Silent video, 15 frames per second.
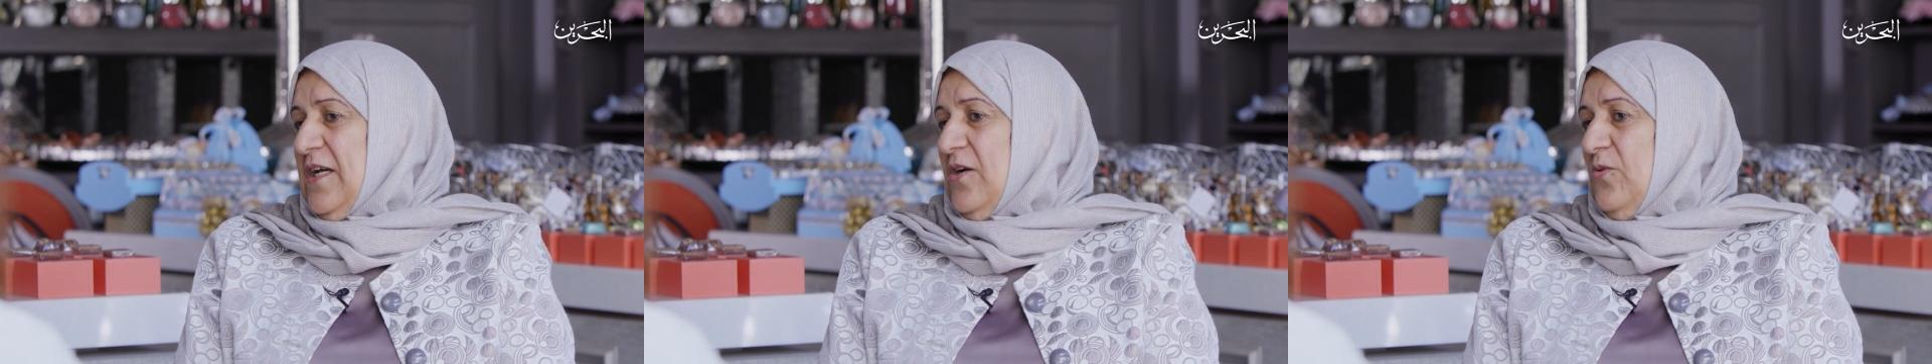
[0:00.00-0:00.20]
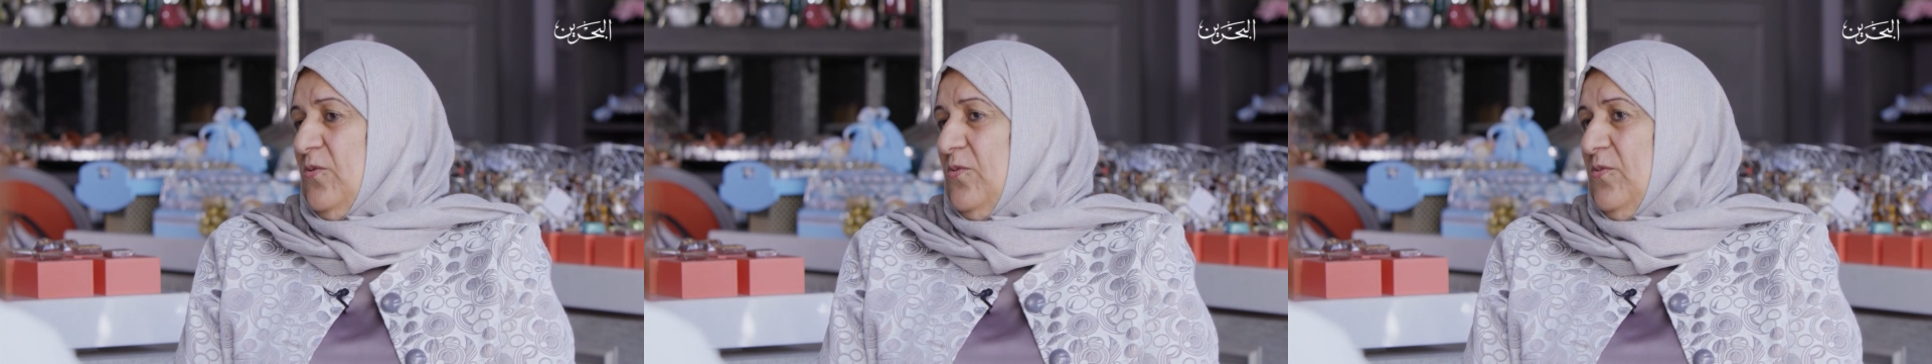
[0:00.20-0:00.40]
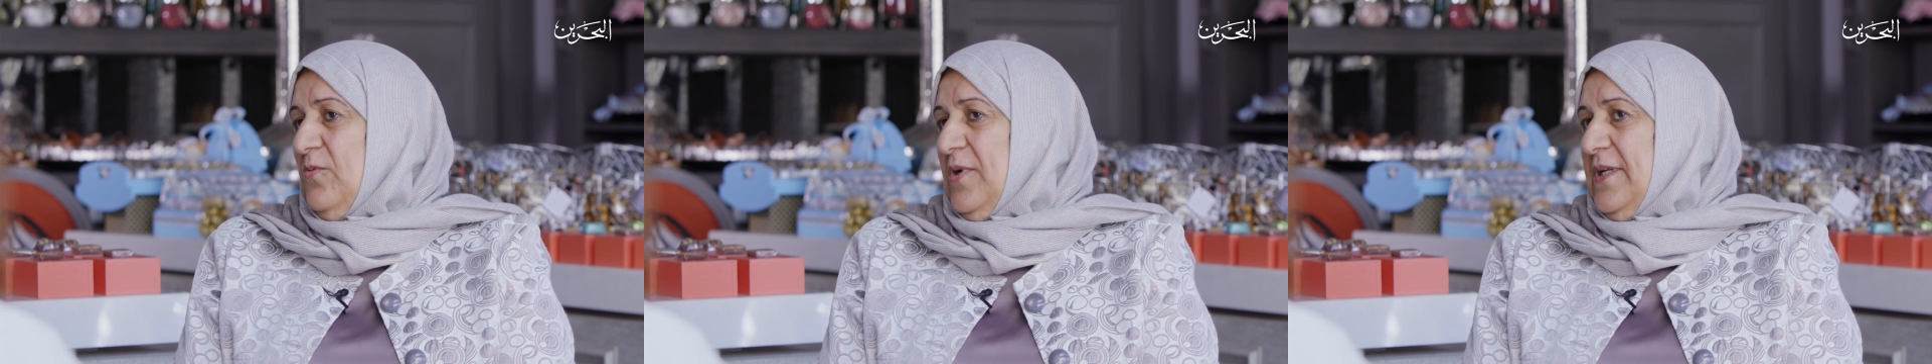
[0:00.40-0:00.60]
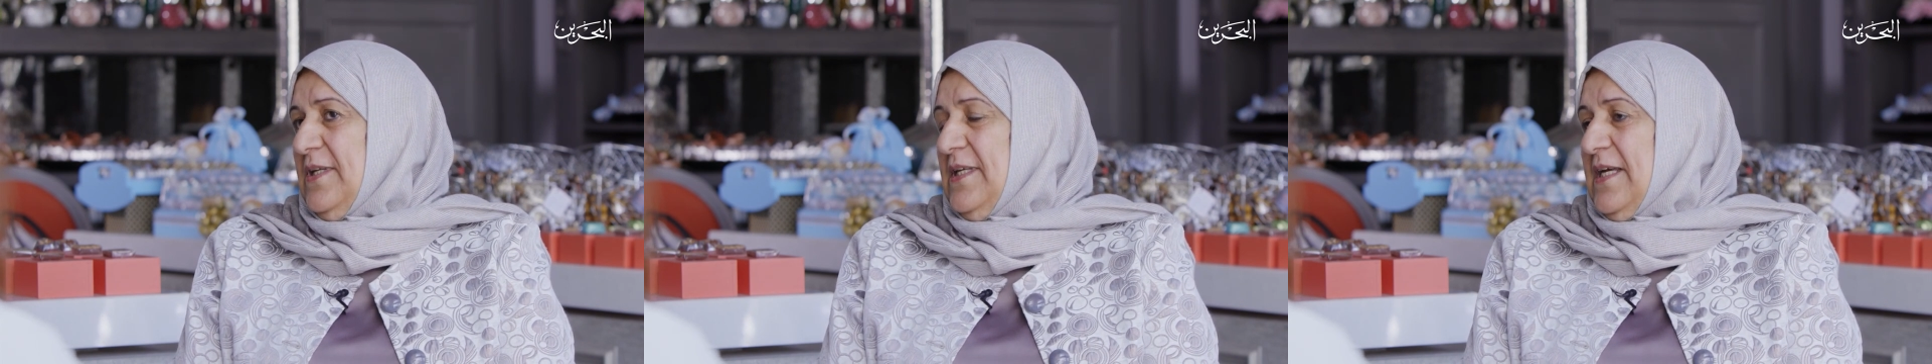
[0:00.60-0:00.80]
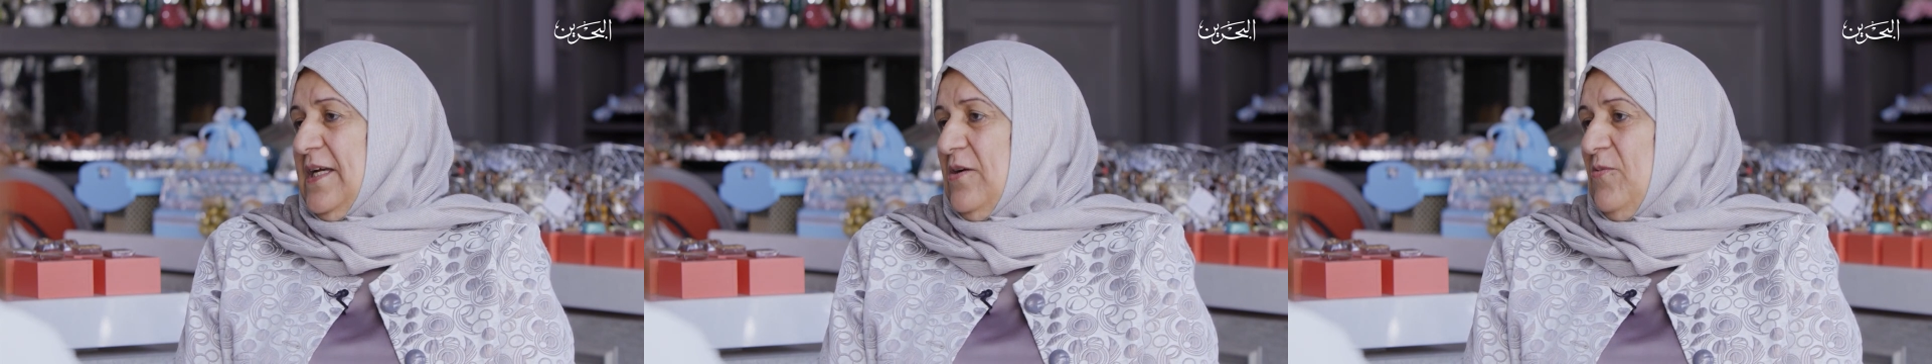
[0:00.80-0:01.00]

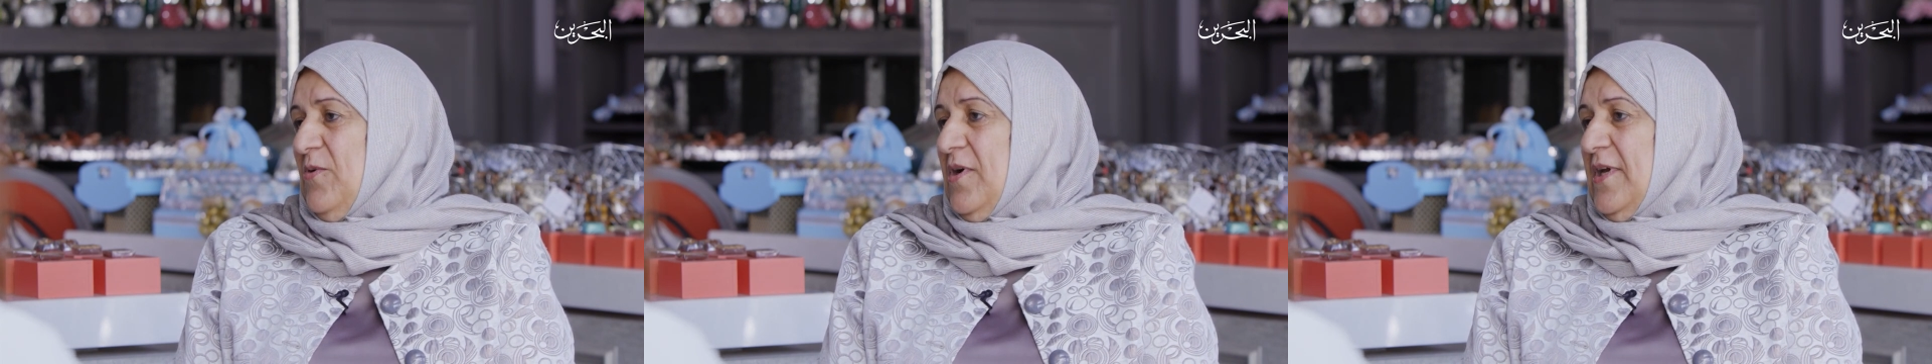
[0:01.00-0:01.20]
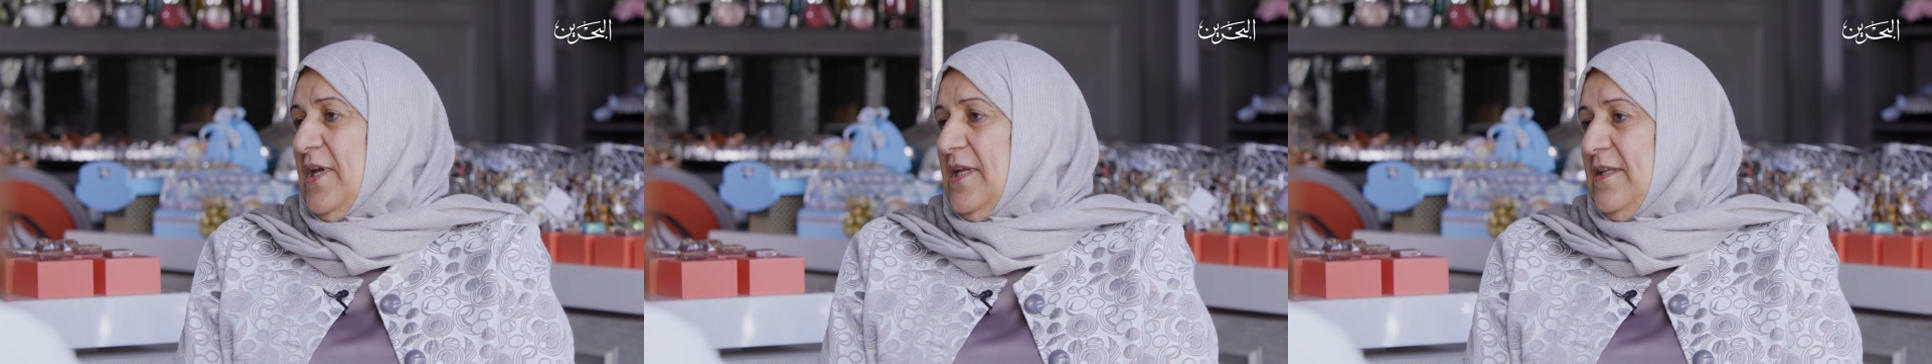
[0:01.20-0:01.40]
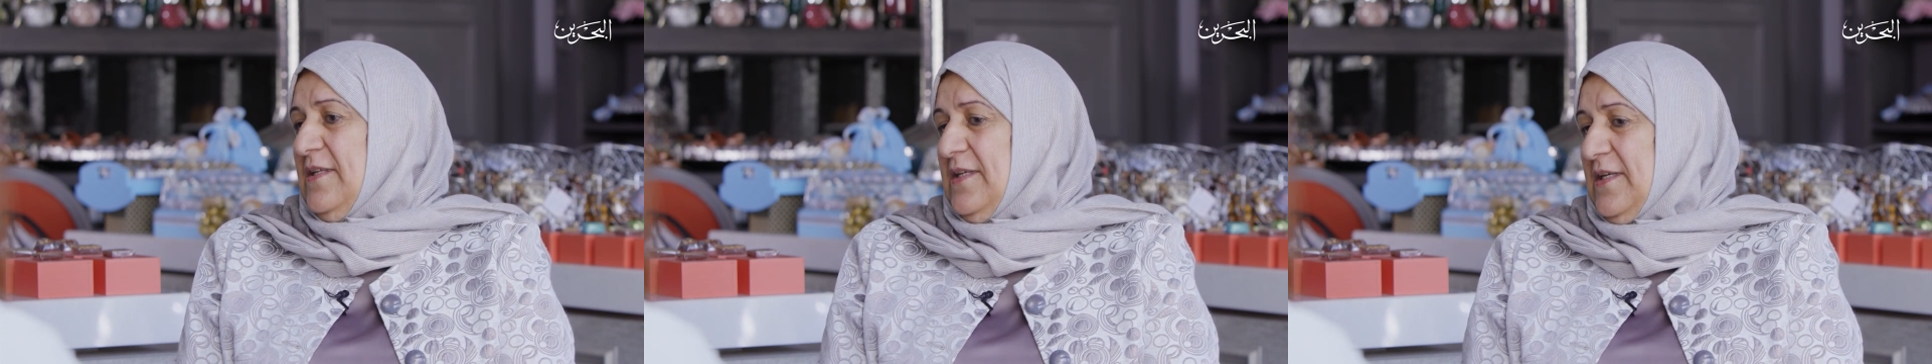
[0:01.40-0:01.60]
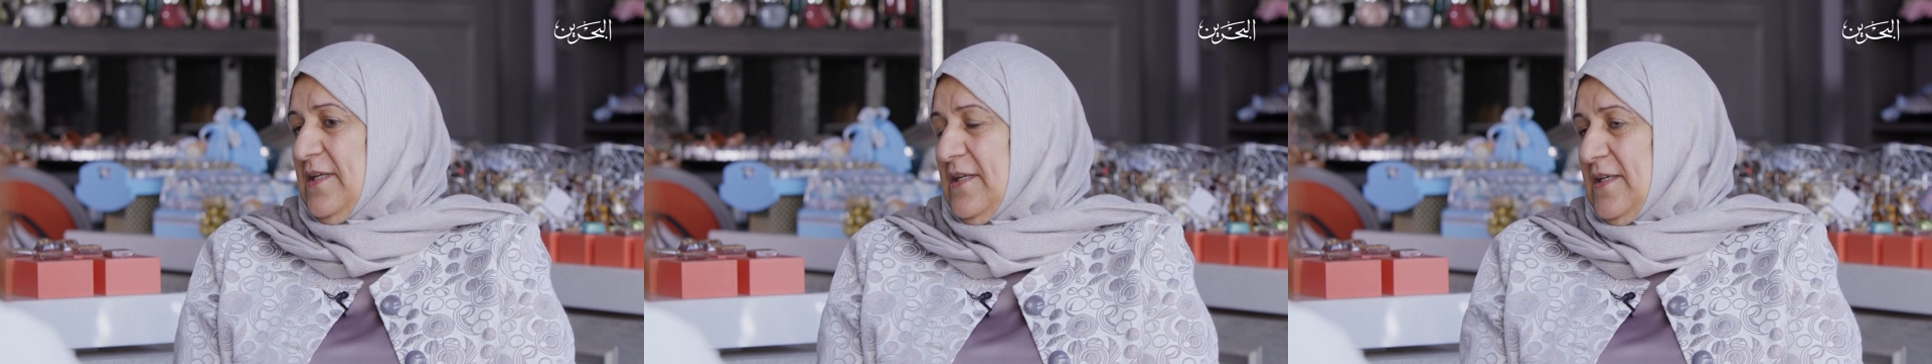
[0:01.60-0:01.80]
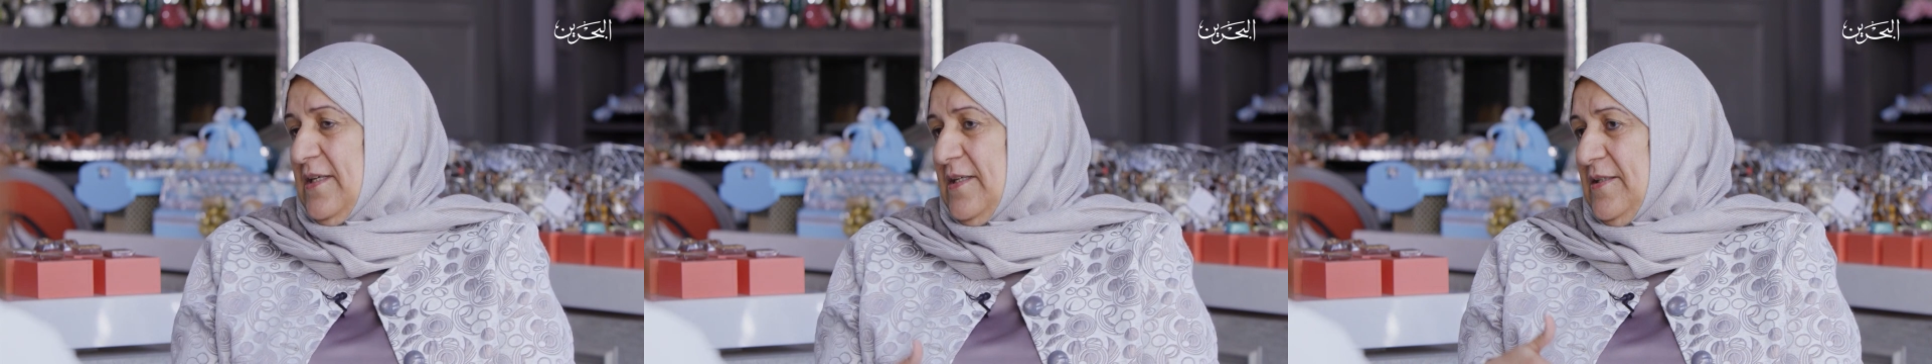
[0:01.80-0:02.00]
وعنده وايد
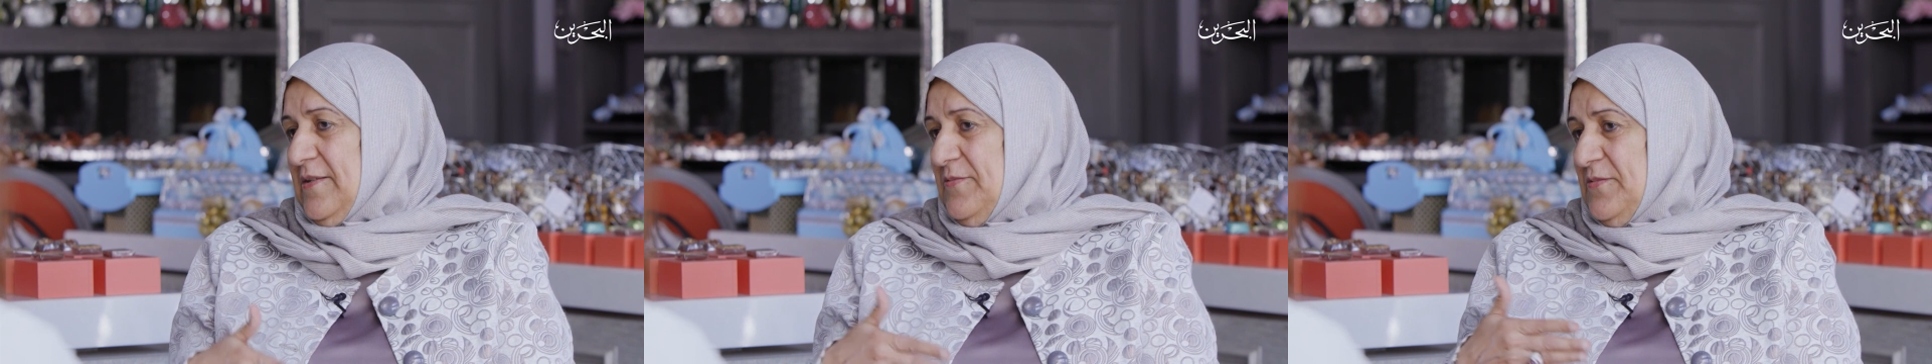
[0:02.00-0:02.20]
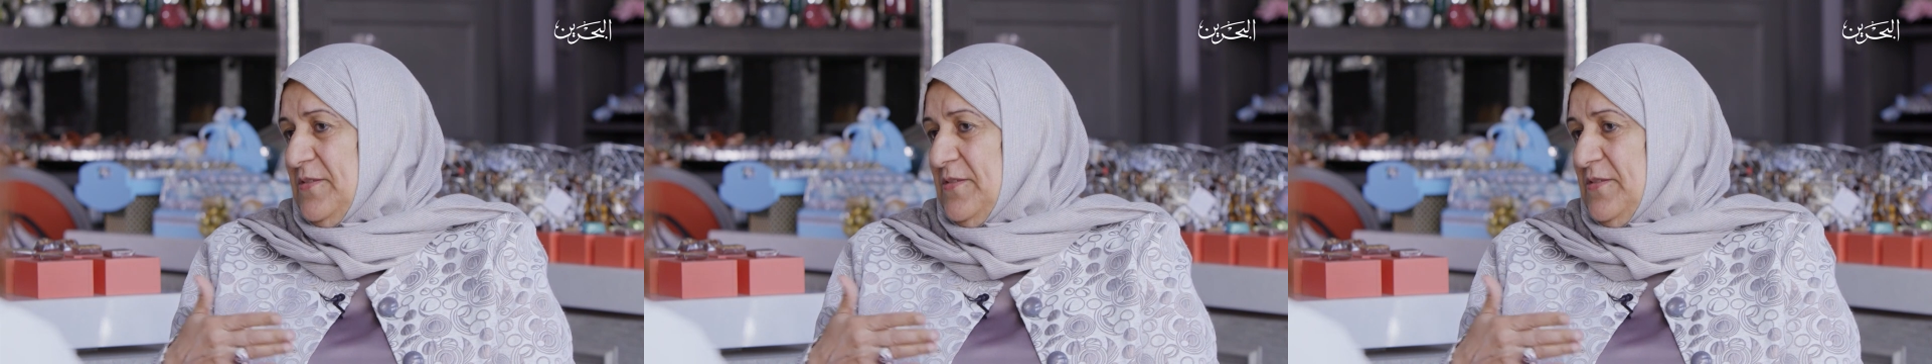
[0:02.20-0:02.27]
آه،